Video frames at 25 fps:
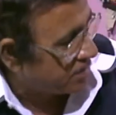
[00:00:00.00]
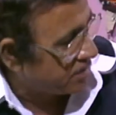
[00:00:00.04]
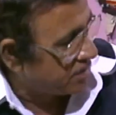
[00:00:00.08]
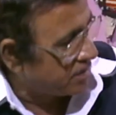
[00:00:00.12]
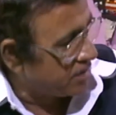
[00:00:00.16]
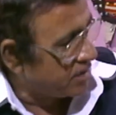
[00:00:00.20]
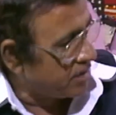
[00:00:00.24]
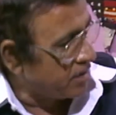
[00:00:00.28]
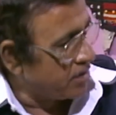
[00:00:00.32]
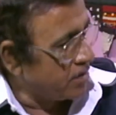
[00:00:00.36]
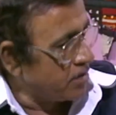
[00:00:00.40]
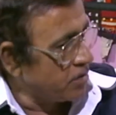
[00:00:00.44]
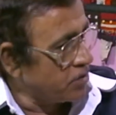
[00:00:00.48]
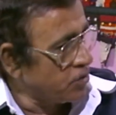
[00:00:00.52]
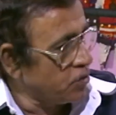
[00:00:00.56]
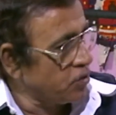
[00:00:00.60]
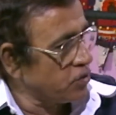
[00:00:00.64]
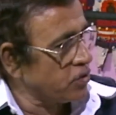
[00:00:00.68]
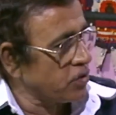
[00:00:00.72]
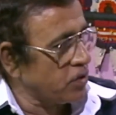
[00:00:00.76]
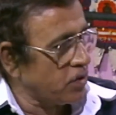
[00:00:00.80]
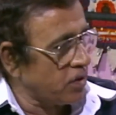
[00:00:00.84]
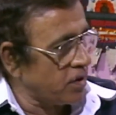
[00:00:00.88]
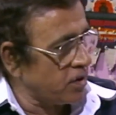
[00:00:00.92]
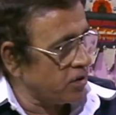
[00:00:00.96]
मैं अपने
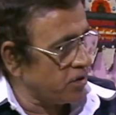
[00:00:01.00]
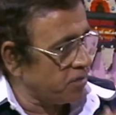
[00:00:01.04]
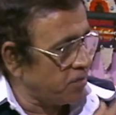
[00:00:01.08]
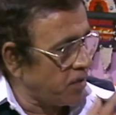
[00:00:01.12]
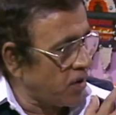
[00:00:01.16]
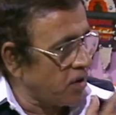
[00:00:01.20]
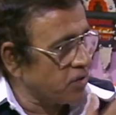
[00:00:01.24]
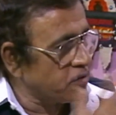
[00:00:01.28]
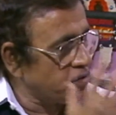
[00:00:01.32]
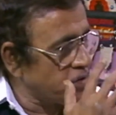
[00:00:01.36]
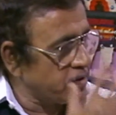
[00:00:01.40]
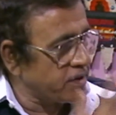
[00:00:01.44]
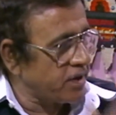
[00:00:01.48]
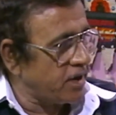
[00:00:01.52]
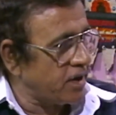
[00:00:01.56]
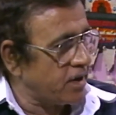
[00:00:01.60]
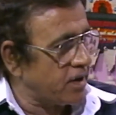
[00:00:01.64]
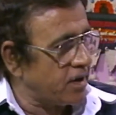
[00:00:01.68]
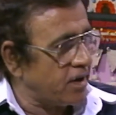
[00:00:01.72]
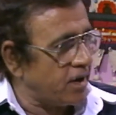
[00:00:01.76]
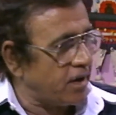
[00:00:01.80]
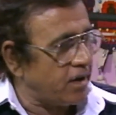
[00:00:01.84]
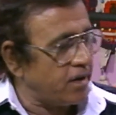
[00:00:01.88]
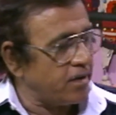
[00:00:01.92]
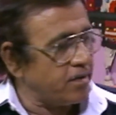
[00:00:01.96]
दूसरों ने तो बहुत कुछ
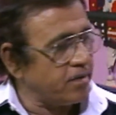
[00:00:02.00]
लिखा